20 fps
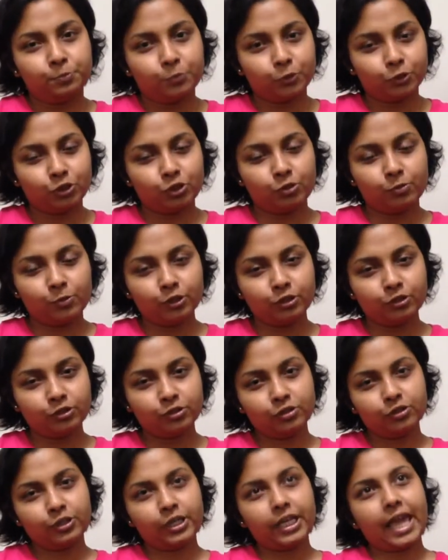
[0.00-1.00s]
প্রথমত
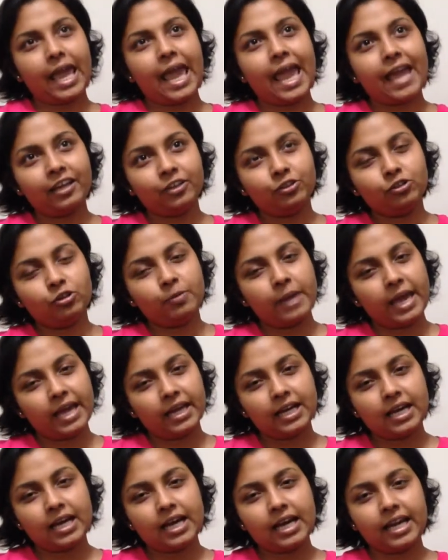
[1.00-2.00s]
একদম
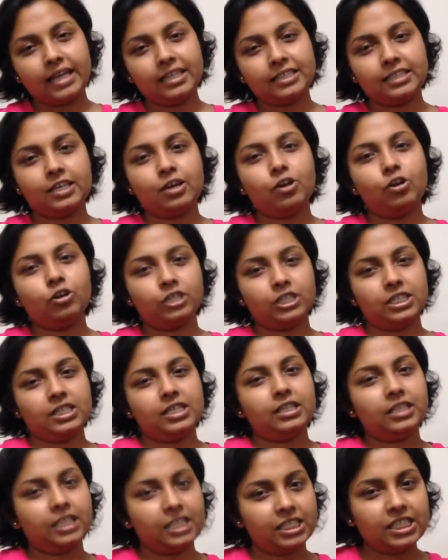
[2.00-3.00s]
একা একটা
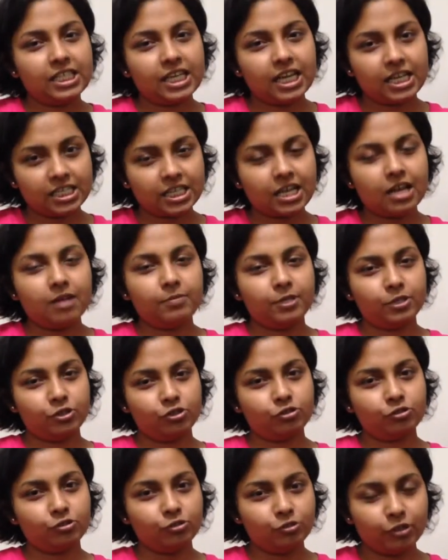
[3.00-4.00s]
অচেনা দেশে আসা আমার
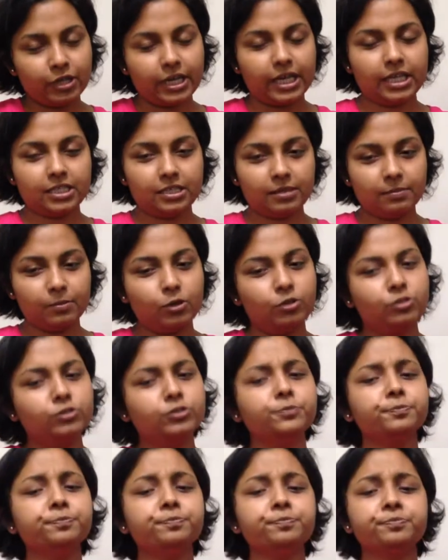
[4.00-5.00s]
জন্য একটা বড়
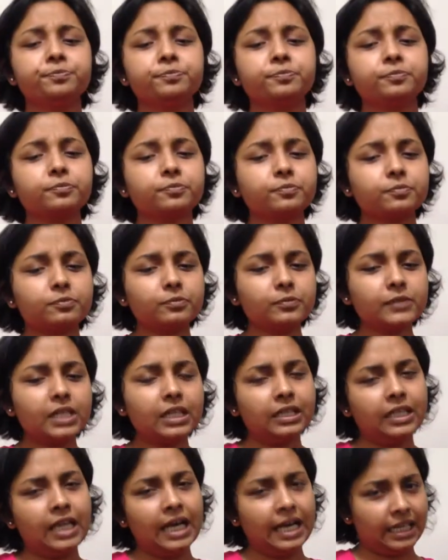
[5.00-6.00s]

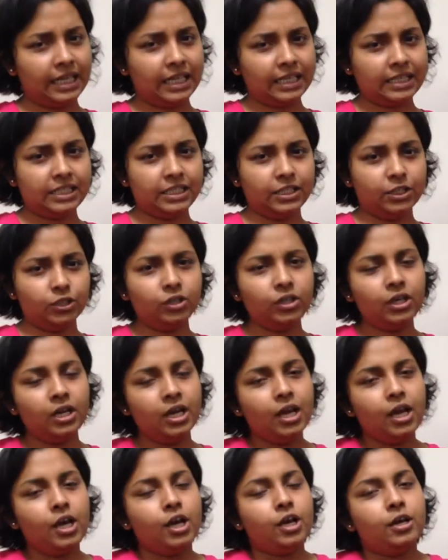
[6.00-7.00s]
ধাক্কা ছিল
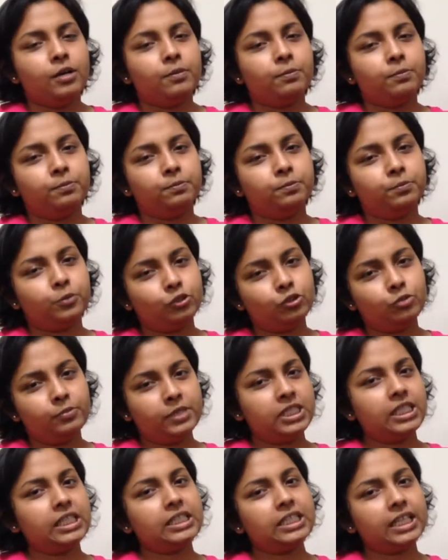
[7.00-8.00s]

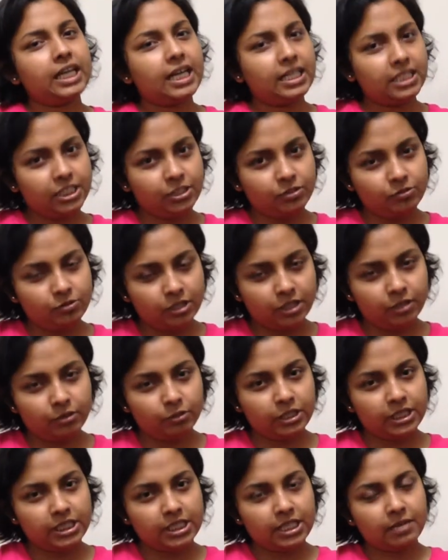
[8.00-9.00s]
প্রথমে সেটা কাটিয়ে উঠতে
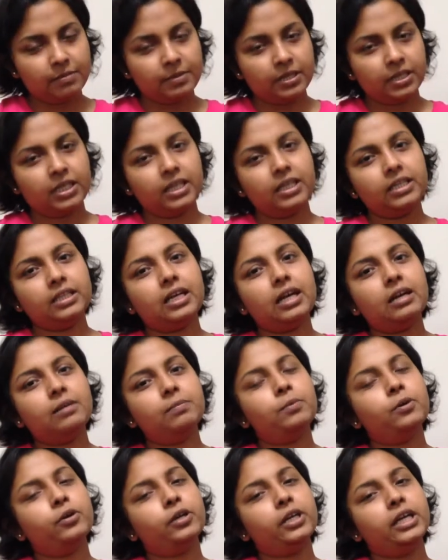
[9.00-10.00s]
হয়েছে আমাকে
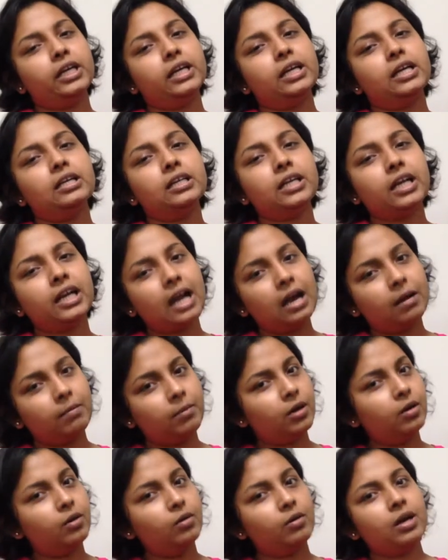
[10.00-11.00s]
তারপরে এখানকার
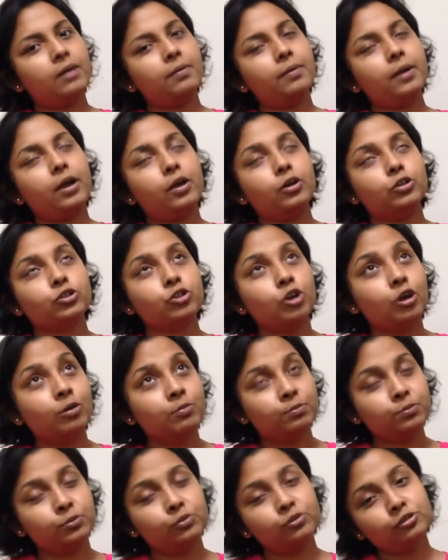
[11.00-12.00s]
আবহাওয়া
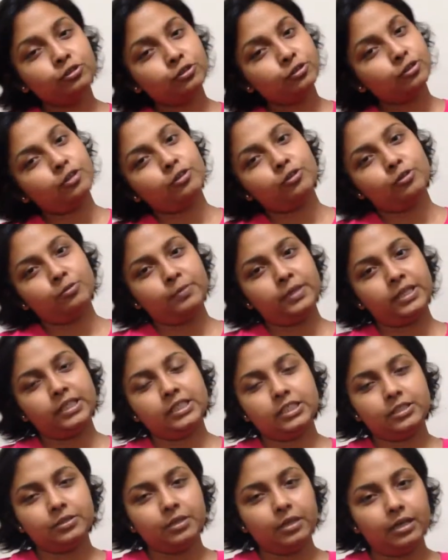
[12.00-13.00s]
সম্পূর্ণ রকমের
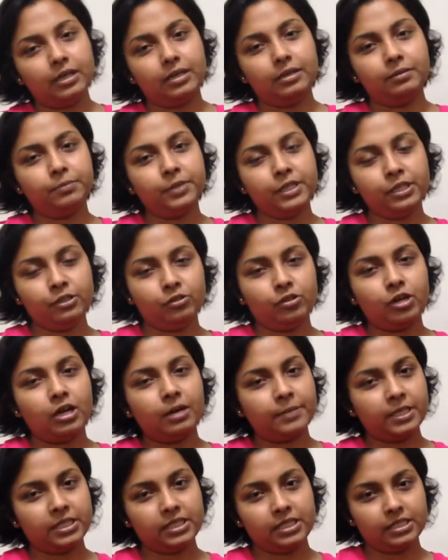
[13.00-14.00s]
ভিন্ন
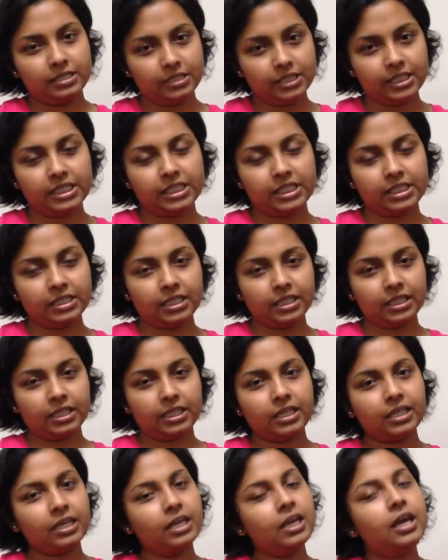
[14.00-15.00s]
আমার দেশের থেকে